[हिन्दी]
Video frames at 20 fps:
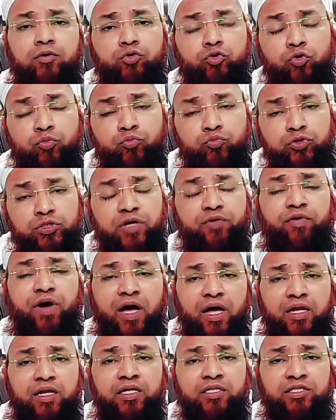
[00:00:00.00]
तो मुझे
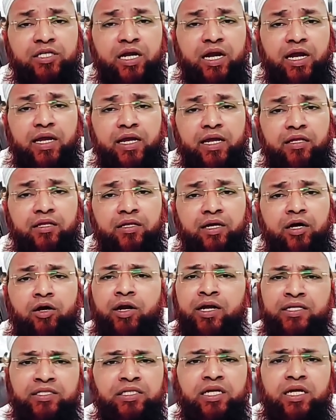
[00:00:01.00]
वहाँ नज़र आया था
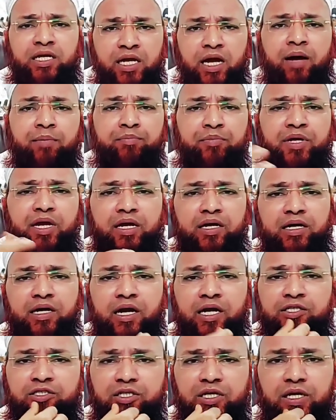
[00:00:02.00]
और ऐसे ही आप भी अगर
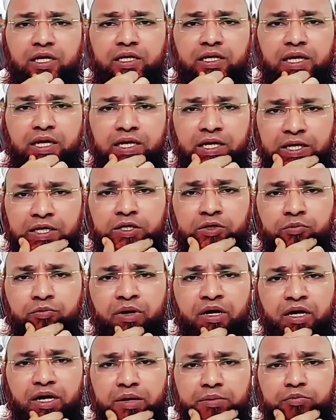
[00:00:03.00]
हज के लिए गए
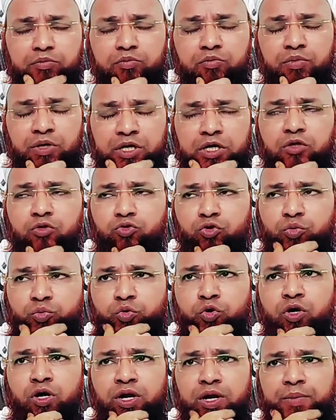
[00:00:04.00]
मक्का
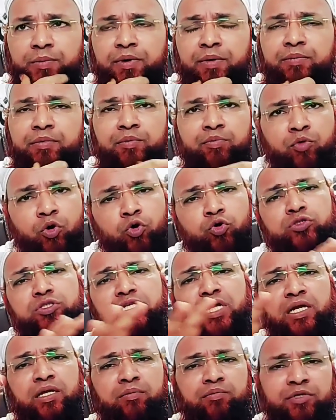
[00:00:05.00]
मक्तुलमकरमा में बहुत
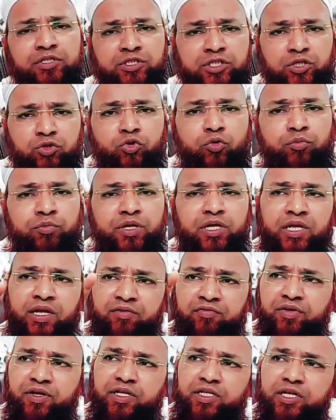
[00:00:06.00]
सारी मस्जिदों में
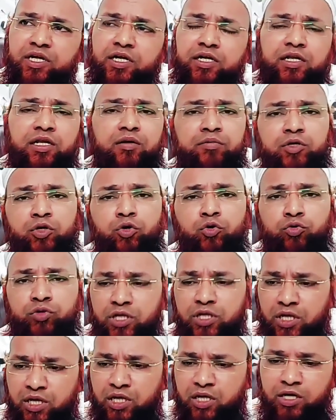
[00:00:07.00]
रेफ्रिजरेटर भी
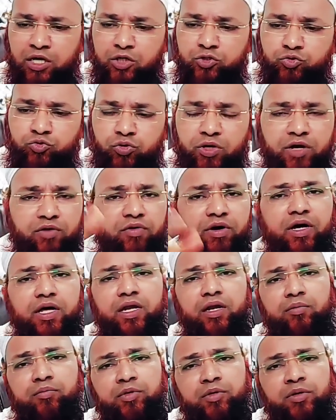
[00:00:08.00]
होते हैं खजूरें
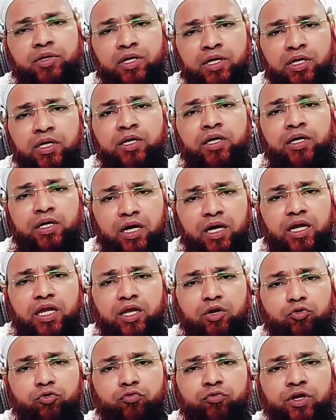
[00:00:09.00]
वगैरह भी
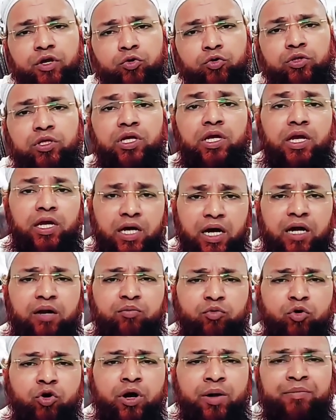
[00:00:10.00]
रखी हुई होती है
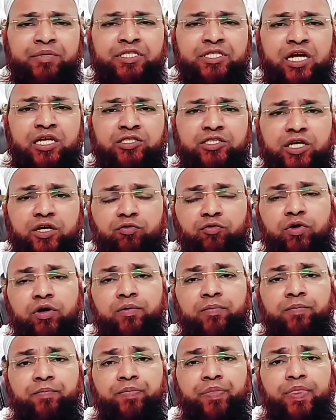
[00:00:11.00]
अरबों का मिजाज है
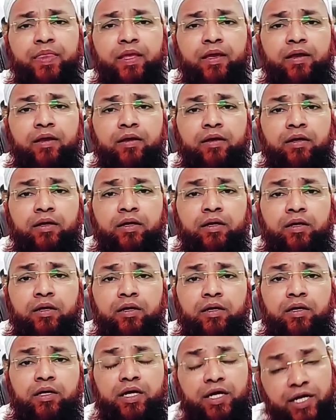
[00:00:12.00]

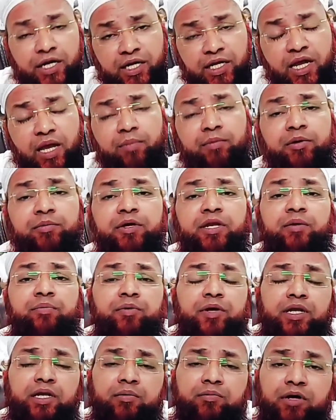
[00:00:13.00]
वह इंडिया में मैंने
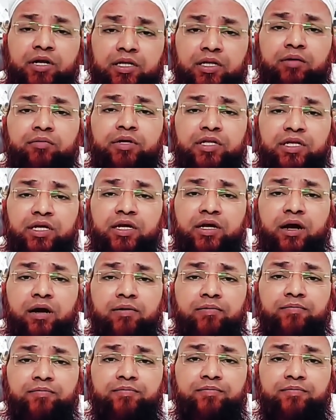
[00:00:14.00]
पहली मरतबा देखा